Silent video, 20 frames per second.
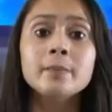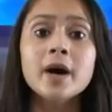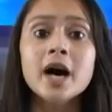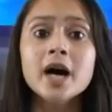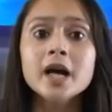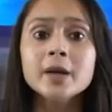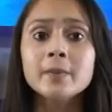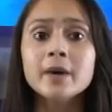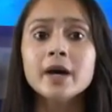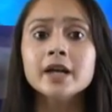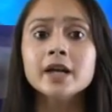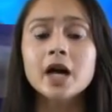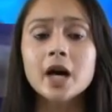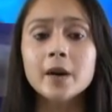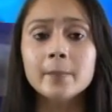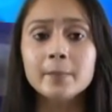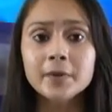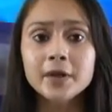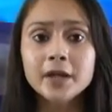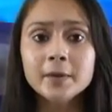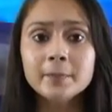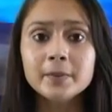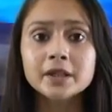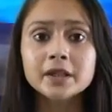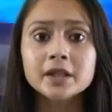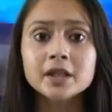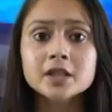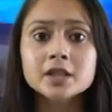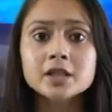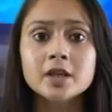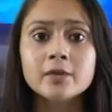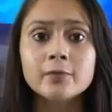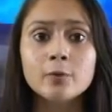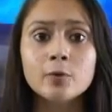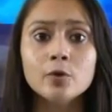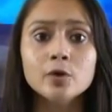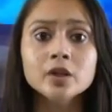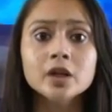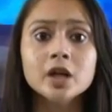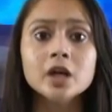बार बार अपनी पत्नी से
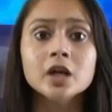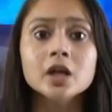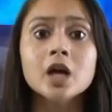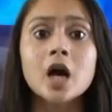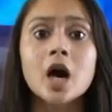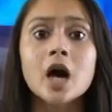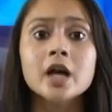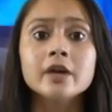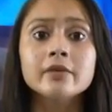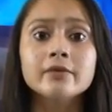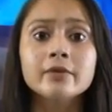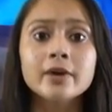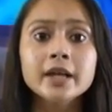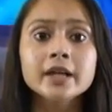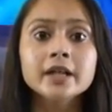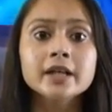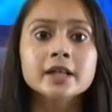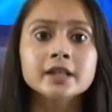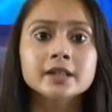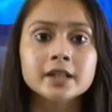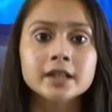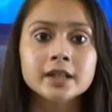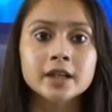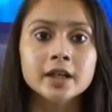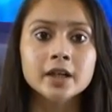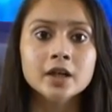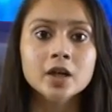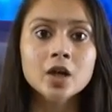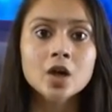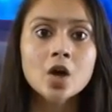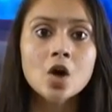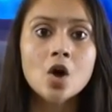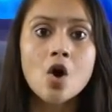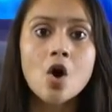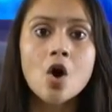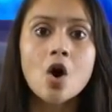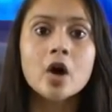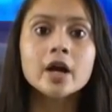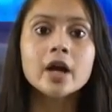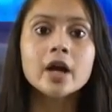फोन कर कार्रवाई करते हैं और